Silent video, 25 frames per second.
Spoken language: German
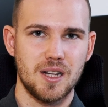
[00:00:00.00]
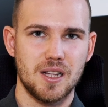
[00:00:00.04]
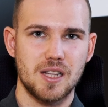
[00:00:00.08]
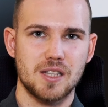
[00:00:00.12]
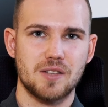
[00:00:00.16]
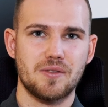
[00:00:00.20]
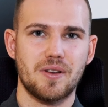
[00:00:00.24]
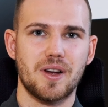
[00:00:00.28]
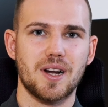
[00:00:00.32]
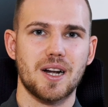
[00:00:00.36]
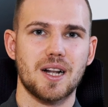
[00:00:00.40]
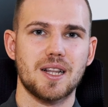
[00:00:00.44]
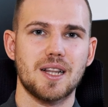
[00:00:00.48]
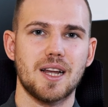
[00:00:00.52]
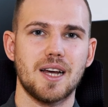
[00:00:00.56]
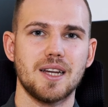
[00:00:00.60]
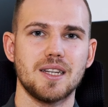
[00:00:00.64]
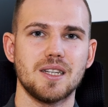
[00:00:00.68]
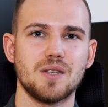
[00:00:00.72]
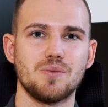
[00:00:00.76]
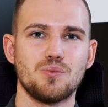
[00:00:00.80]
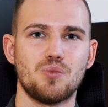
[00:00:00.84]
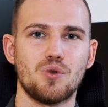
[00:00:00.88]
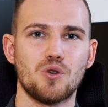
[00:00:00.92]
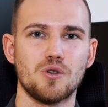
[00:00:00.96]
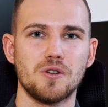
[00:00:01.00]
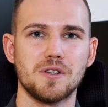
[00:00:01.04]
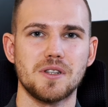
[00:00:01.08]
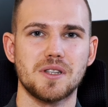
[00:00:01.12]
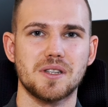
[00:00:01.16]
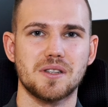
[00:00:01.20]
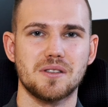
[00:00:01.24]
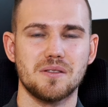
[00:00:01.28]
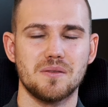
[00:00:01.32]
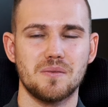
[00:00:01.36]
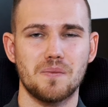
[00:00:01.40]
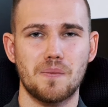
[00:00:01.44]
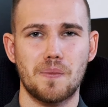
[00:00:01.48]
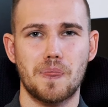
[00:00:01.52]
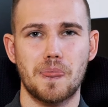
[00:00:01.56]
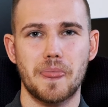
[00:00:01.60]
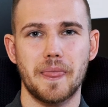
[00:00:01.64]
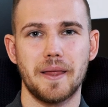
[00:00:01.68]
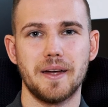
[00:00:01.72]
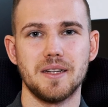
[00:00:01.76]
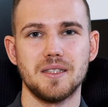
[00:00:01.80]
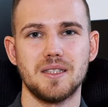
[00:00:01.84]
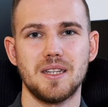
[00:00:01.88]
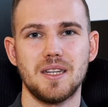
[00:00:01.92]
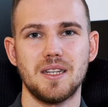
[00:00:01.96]
Das war ein kleiner Impuls,
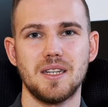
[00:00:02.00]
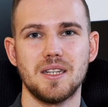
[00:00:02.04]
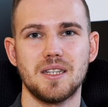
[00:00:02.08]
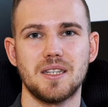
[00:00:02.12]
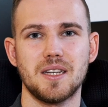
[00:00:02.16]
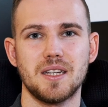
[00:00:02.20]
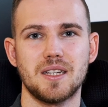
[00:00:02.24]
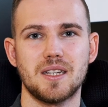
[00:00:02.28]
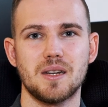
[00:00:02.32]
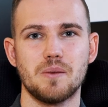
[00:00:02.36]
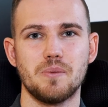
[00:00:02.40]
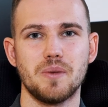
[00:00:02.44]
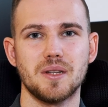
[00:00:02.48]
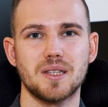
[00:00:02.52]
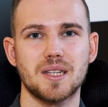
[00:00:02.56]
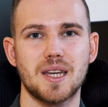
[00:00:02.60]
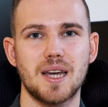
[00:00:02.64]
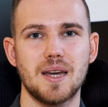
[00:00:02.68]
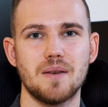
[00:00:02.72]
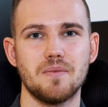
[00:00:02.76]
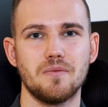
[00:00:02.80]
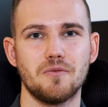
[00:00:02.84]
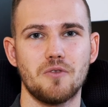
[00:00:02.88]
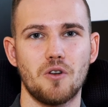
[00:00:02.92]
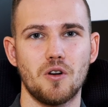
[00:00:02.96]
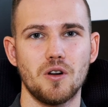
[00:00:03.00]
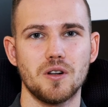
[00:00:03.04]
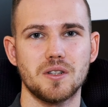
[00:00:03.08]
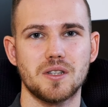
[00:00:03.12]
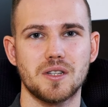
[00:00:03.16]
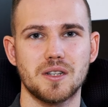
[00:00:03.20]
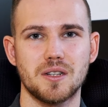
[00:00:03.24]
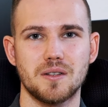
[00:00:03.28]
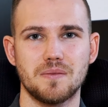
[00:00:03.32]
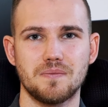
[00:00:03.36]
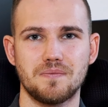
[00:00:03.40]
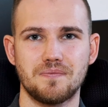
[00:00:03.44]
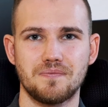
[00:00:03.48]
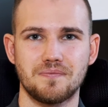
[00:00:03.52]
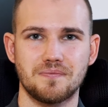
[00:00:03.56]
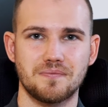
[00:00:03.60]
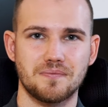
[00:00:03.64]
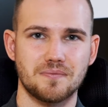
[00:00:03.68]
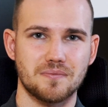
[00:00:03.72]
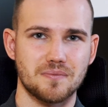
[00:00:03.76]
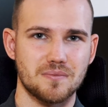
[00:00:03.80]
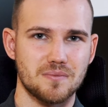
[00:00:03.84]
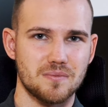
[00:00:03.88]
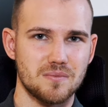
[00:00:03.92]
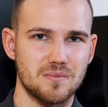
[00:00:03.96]
den ich dir hier mitgeben wollte
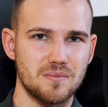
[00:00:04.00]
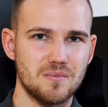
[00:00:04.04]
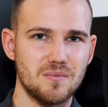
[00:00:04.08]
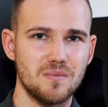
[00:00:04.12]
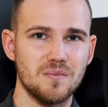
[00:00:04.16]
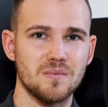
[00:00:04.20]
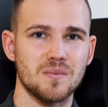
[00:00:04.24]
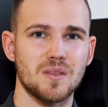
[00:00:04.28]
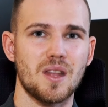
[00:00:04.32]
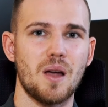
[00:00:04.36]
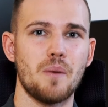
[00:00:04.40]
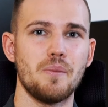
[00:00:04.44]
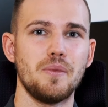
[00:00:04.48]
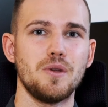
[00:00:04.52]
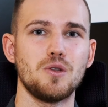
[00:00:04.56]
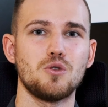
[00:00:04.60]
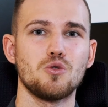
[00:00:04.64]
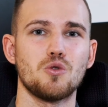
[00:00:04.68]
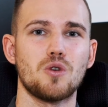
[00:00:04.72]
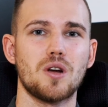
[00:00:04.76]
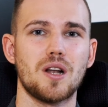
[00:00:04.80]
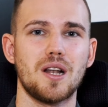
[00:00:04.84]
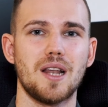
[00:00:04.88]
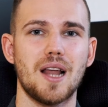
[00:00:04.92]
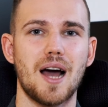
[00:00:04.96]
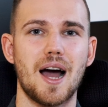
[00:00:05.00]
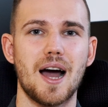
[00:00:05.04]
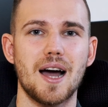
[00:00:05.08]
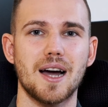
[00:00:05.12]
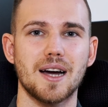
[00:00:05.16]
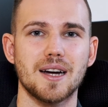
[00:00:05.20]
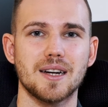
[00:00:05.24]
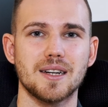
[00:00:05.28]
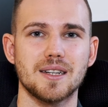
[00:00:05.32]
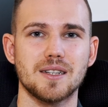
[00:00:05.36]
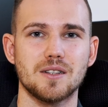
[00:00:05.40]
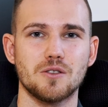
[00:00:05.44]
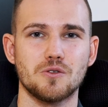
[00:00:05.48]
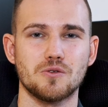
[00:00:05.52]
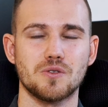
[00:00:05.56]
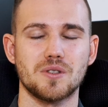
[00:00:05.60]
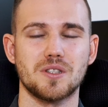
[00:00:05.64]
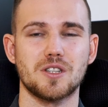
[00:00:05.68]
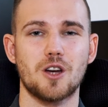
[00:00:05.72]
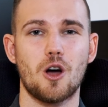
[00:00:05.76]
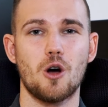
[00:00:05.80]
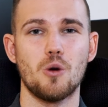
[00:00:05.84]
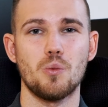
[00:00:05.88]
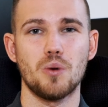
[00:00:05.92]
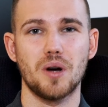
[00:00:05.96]
damit du klare und
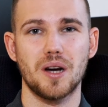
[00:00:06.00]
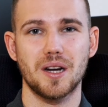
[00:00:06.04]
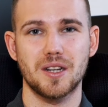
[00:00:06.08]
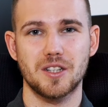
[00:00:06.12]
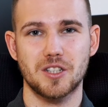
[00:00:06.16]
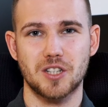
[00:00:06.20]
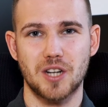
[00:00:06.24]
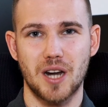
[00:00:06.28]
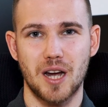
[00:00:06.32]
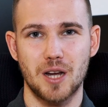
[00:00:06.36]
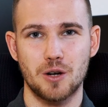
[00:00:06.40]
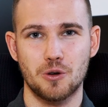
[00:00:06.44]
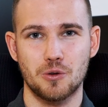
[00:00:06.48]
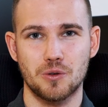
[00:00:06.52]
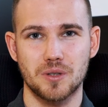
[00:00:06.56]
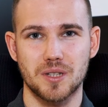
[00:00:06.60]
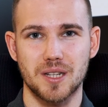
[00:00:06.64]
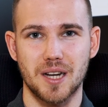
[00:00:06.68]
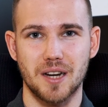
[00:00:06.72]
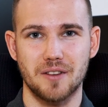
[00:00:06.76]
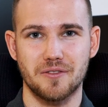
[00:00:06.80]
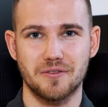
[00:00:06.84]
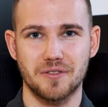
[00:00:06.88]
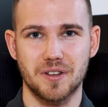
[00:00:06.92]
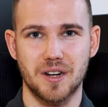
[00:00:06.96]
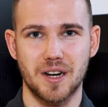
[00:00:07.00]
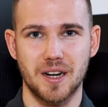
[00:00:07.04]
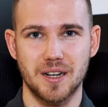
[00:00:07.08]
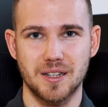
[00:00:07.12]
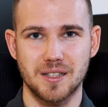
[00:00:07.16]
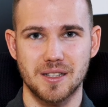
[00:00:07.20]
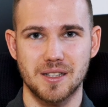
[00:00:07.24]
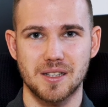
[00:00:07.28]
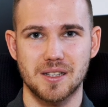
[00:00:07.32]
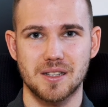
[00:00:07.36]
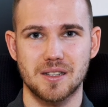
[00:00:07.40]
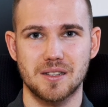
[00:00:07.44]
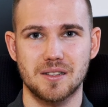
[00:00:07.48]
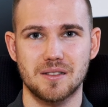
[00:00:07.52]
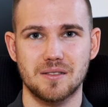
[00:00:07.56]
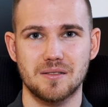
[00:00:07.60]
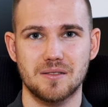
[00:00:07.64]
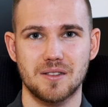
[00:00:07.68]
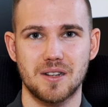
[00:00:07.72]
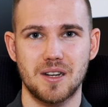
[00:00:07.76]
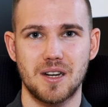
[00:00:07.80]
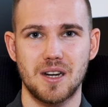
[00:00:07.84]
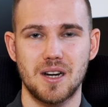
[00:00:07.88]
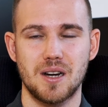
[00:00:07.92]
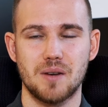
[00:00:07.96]
saubere Entscheidungen treffen kannst,
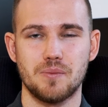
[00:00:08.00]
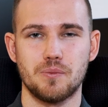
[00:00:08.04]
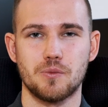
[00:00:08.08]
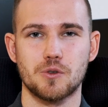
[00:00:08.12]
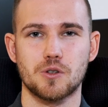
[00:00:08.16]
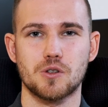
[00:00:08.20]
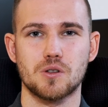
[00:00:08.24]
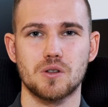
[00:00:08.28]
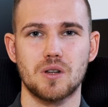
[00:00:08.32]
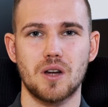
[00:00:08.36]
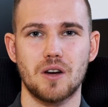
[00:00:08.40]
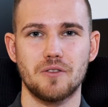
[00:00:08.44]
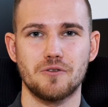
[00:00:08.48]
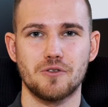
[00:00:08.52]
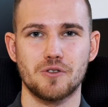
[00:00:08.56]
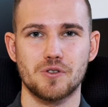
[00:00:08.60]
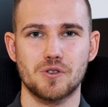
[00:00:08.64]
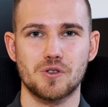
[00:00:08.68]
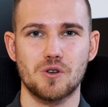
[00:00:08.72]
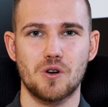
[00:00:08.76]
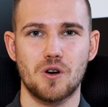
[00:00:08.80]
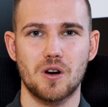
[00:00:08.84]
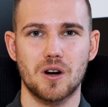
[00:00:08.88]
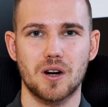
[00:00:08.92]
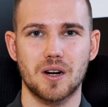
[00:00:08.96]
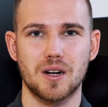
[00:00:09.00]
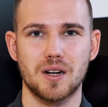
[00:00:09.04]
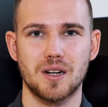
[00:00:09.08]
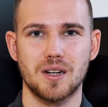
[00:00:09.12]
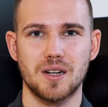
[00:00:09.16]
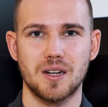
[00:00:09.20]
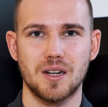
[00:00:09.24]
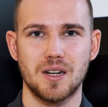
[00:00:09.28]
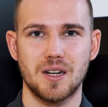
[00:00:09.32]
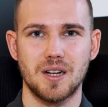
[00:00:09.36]
musst du dafür sorgen,